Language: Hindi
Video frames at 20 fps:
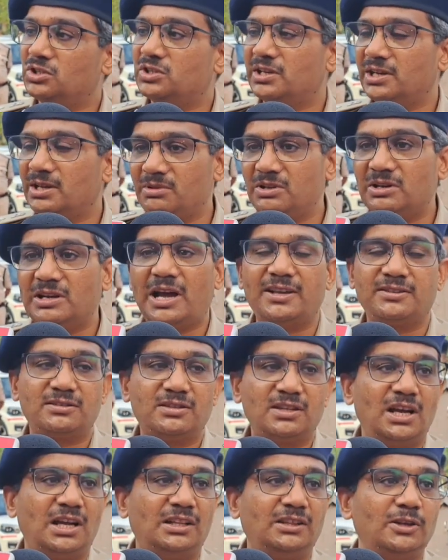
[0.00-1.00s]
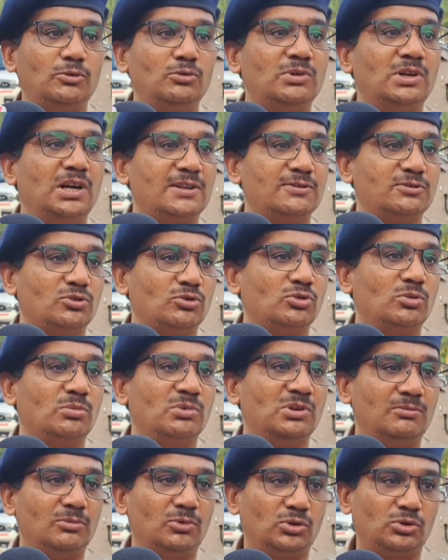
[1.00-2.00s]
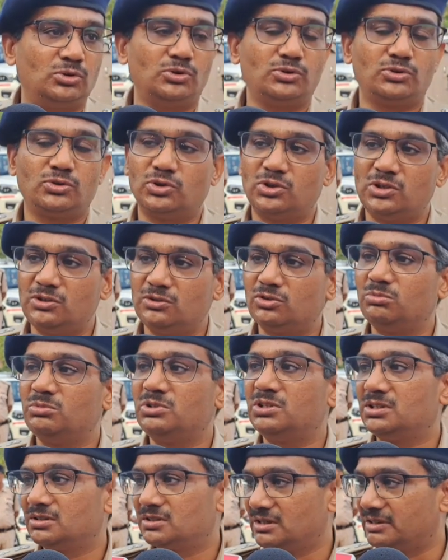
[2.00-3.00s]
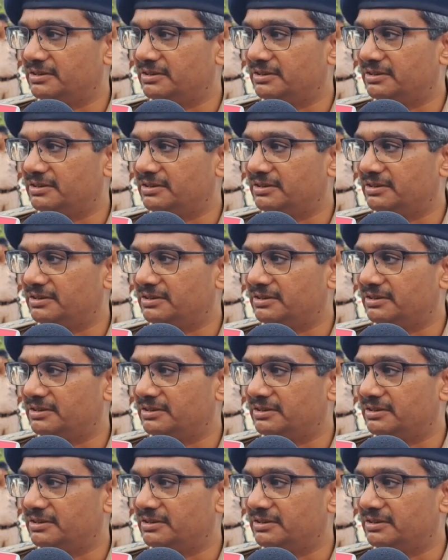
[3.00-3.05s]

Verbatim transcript: जितने भी रास्ते आते हैं उन रास्तों को भी हम लोग 200-300 मीटर